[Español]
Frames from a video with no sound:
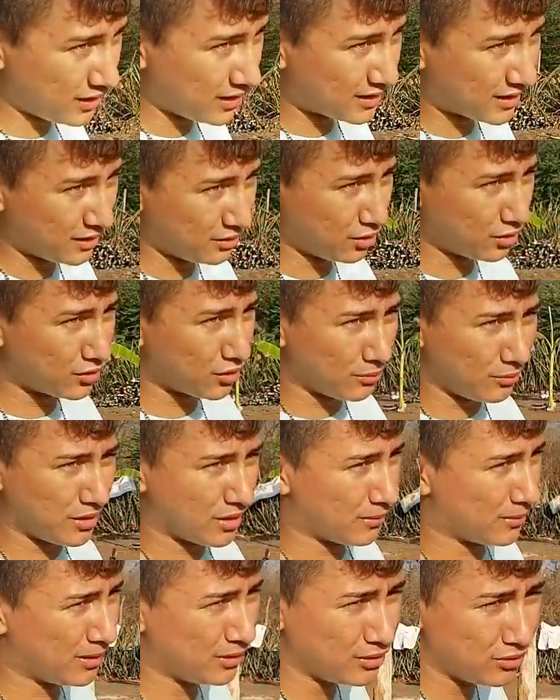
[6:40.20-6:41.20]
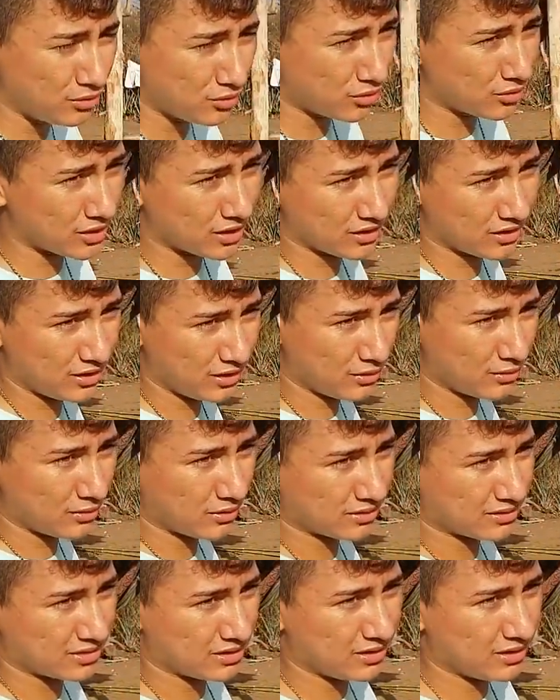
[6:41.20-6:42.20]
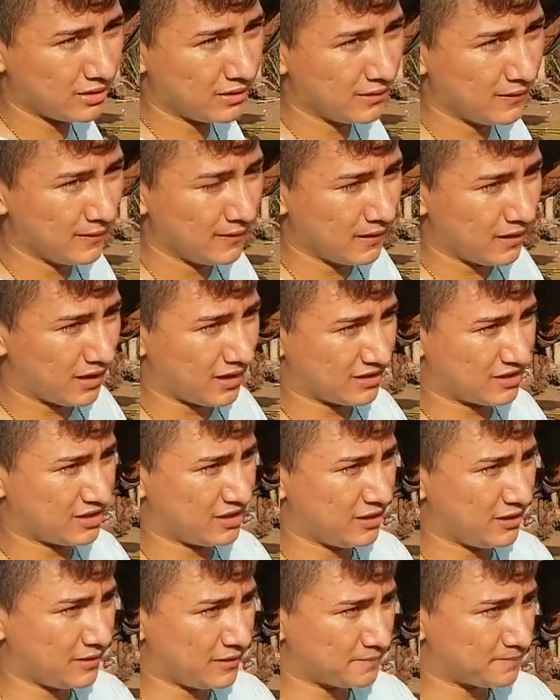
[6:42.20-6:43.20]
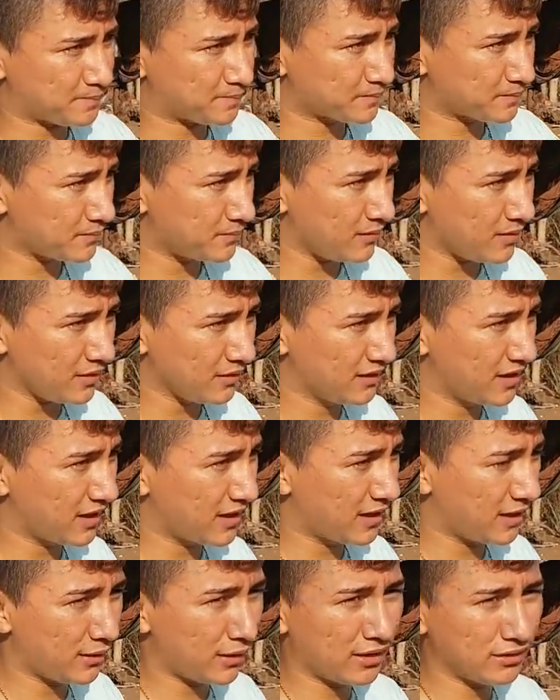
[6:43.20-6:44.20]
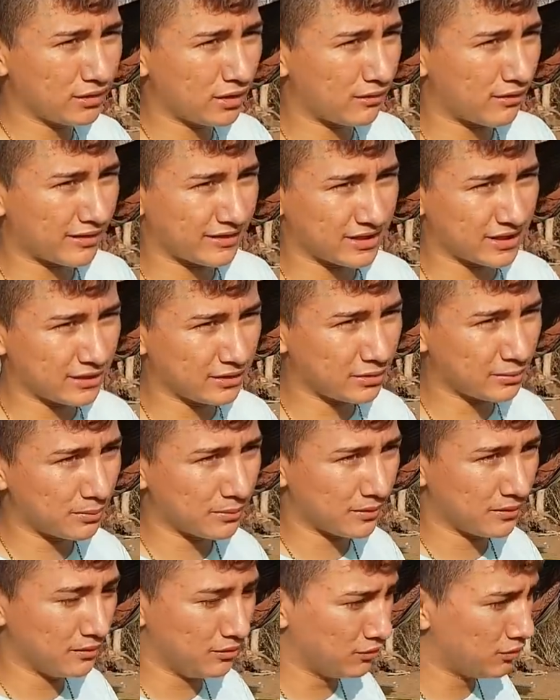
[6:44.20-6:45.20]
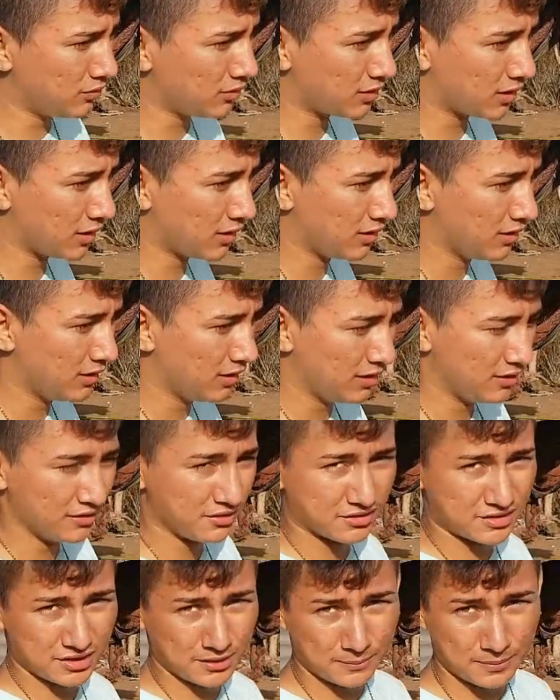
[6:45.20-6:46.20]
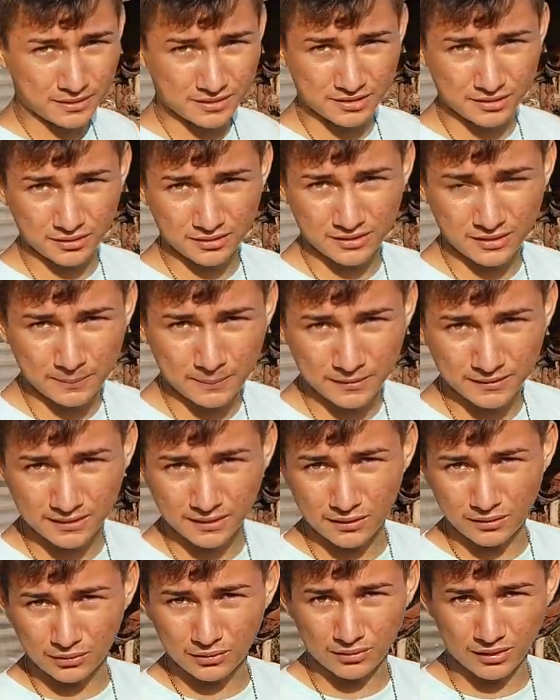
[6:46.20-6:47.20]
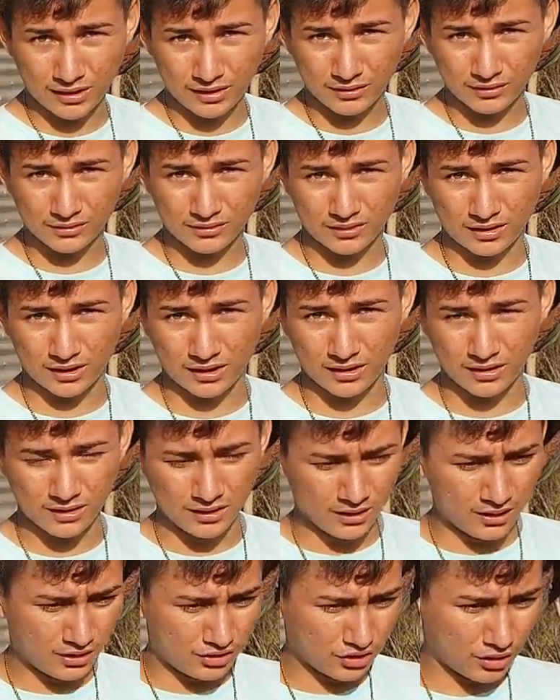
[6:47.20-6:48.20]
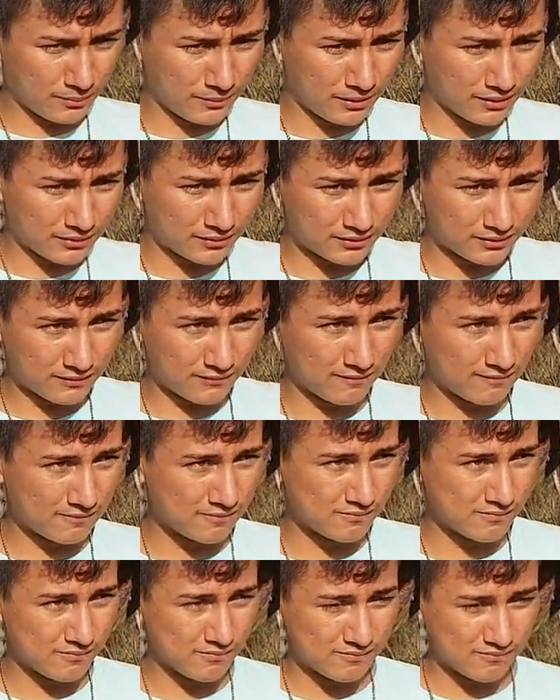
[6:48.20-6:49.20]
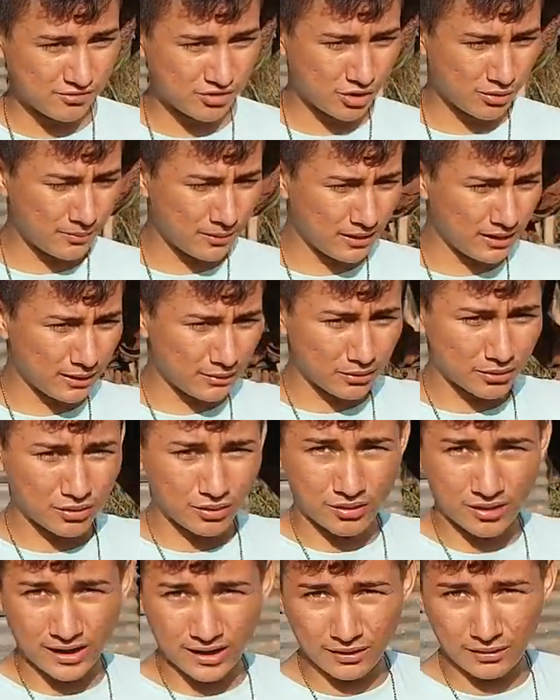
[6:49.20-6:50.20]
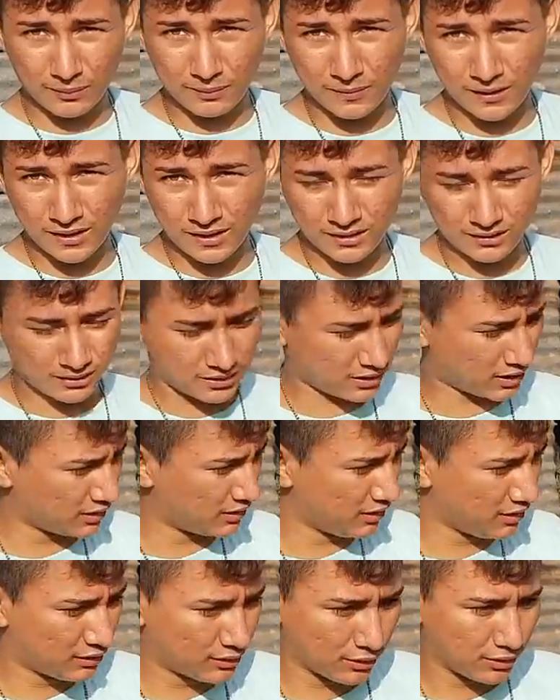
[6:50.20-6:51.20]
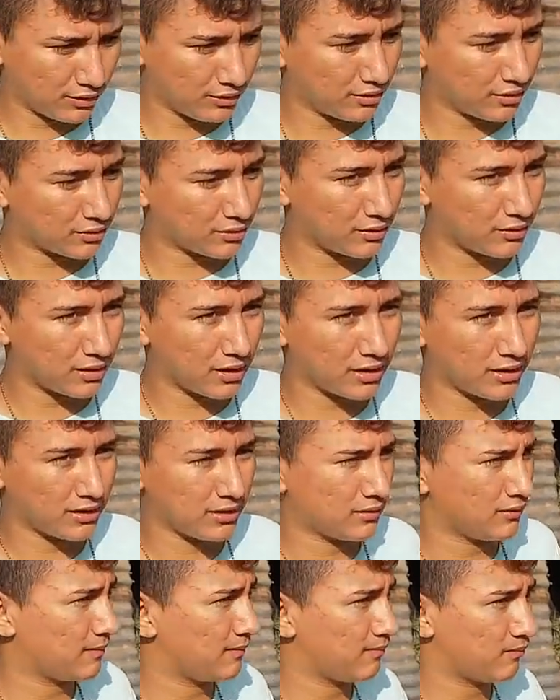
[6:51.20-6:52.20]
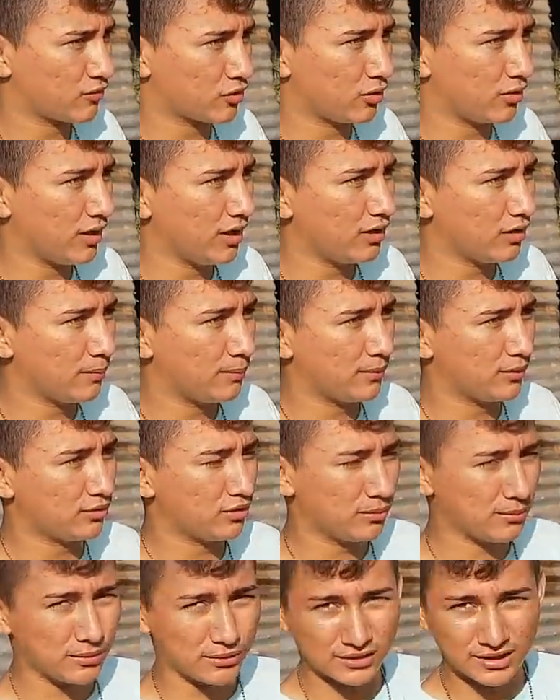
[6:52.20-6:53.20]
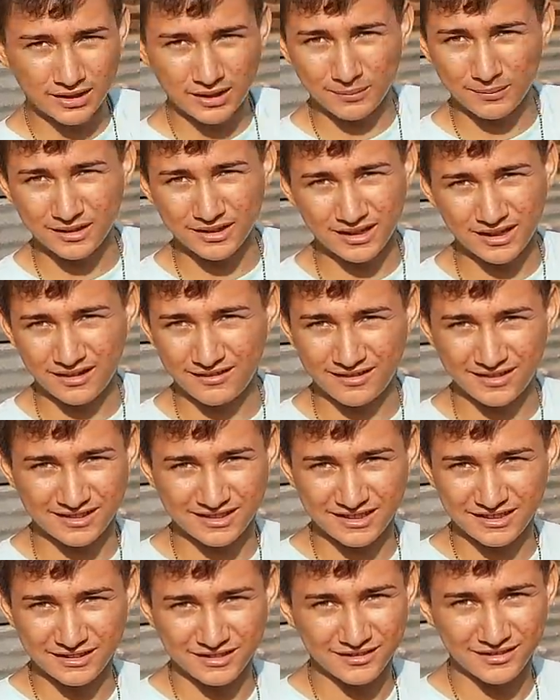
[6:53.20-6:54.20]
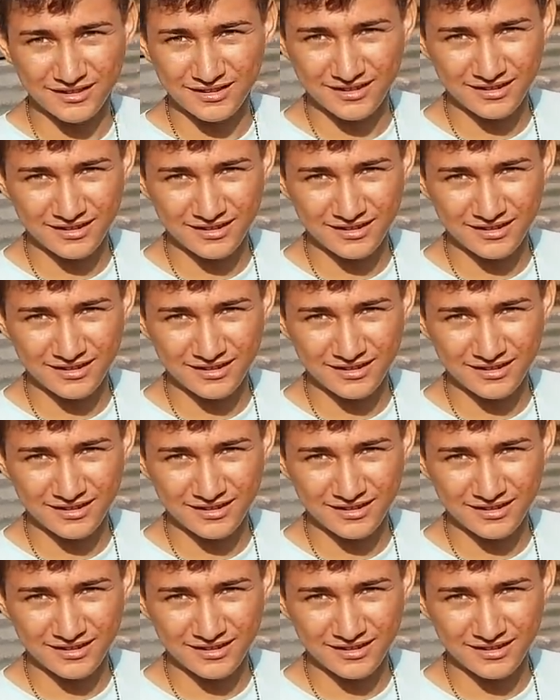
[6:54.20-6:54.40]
ella que yo con mis hermanos nunca he sido así, así, de que los ando abrazando, pues, nunca. Yo siempre he sido así apartado con ellos. Ellos no se dejan ni andar Yo me llevo con ellos bien, ahí estoy yo ah, con, ellos, pero no me gusta que me andan abrazando.